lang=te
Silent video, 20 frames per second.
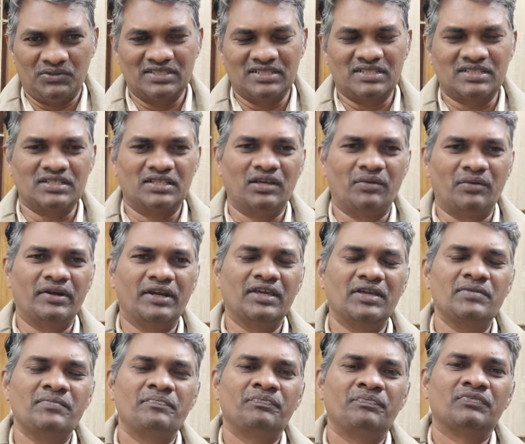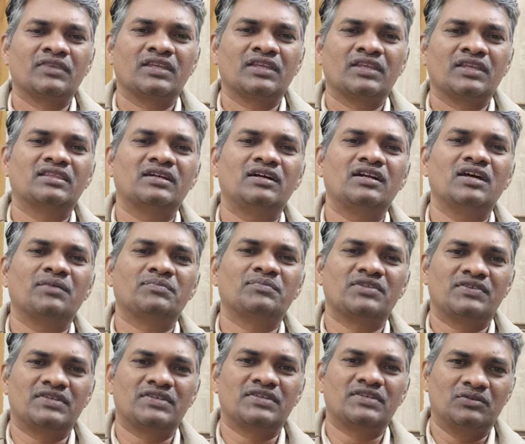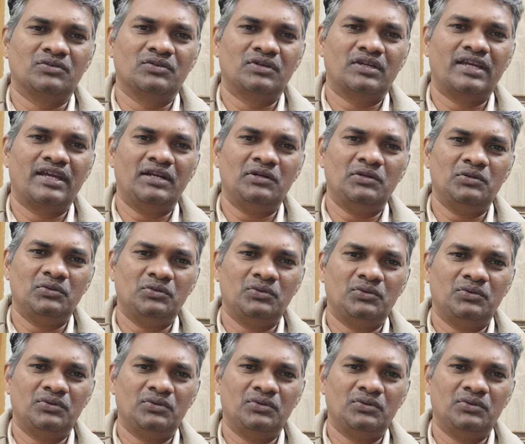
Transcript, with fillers: చర్చిద్దామండి ఈ థర్డ్ అబ్జర్వేషన్ కెంటు